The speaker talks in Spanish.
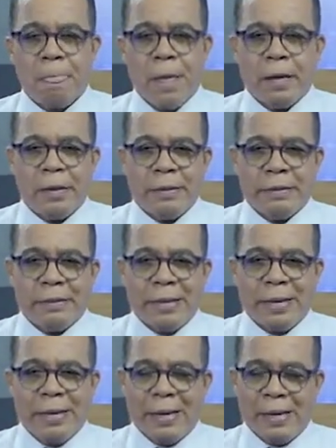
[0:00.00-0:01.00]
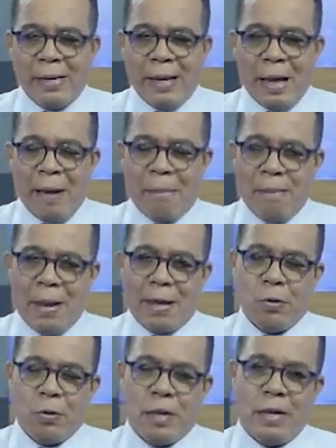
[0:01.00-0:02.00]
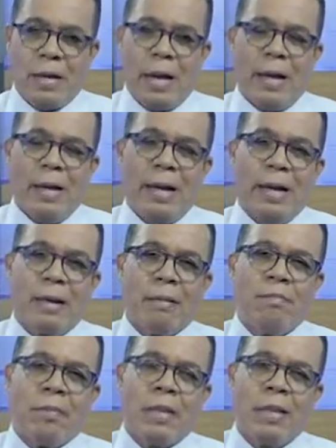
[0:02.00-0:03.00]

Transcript: de la mayoría en